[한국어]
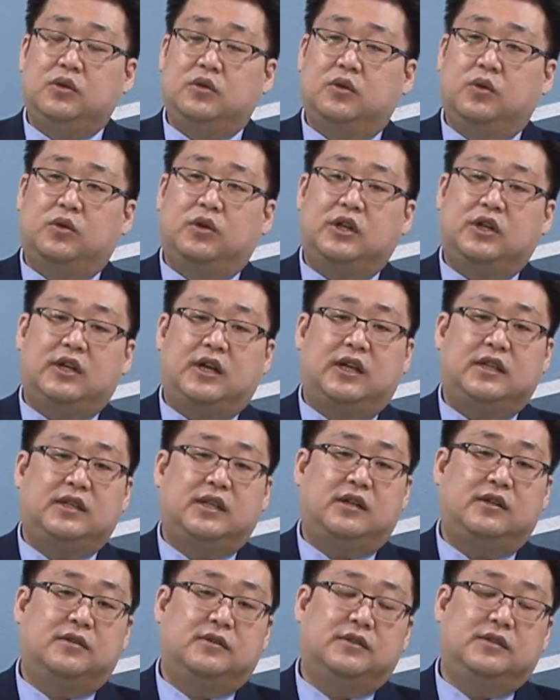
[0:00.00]
요리를
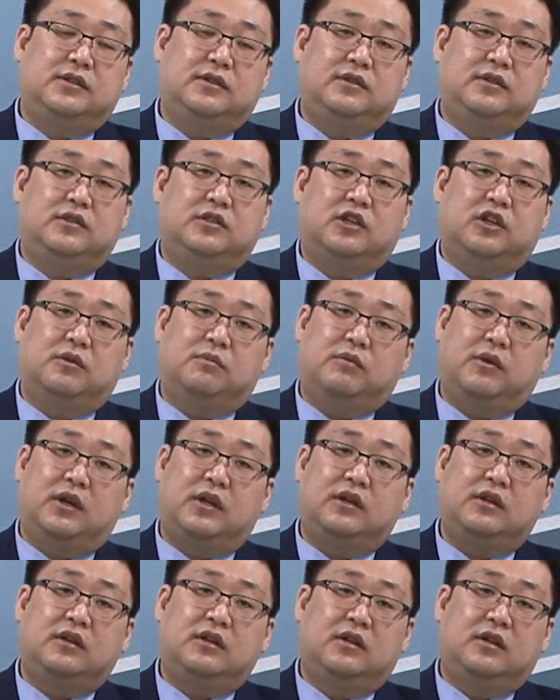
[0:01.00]
한다는 것은
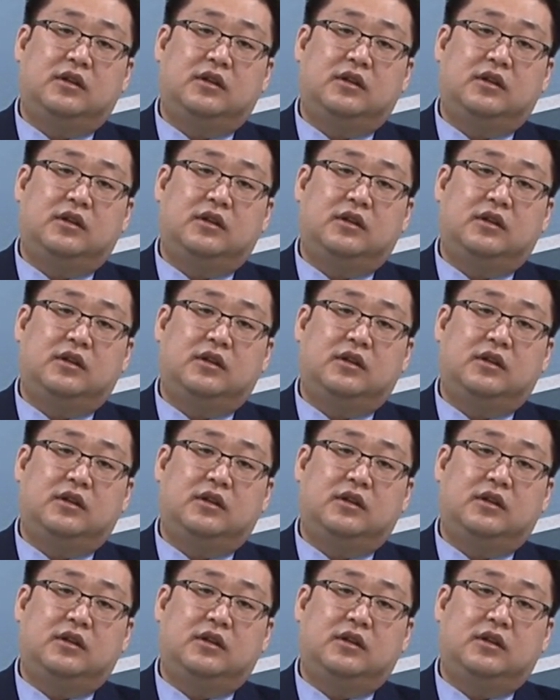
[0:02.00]
정말